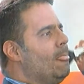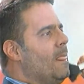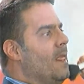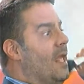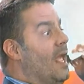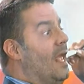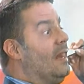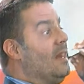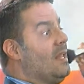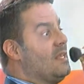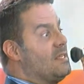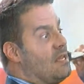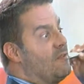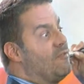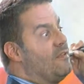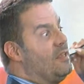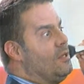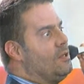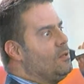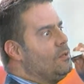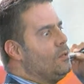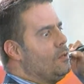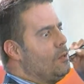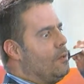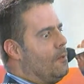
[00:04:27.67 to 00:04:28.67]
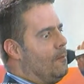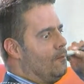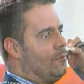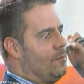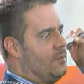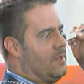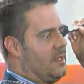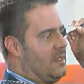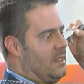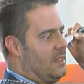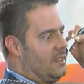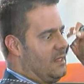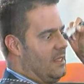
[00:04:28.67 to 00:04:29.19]
el desafío
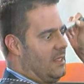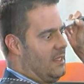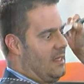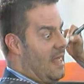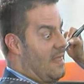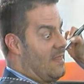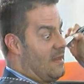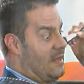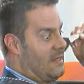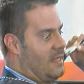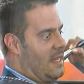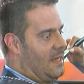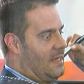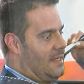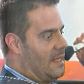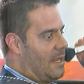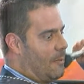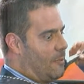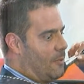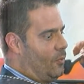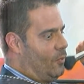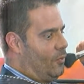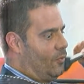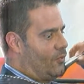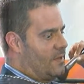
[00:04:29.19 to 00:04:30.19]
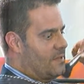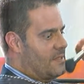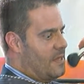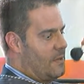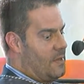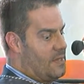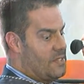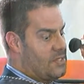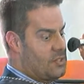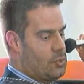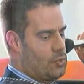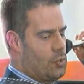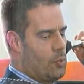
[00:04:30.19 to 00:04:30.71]
de, de la adrenalina que produce,
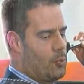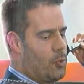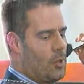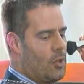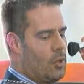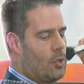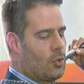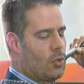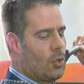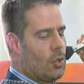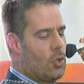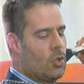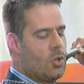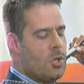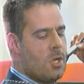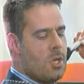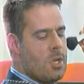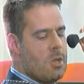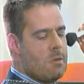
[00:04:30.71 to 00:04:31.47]
saber si uno puede o no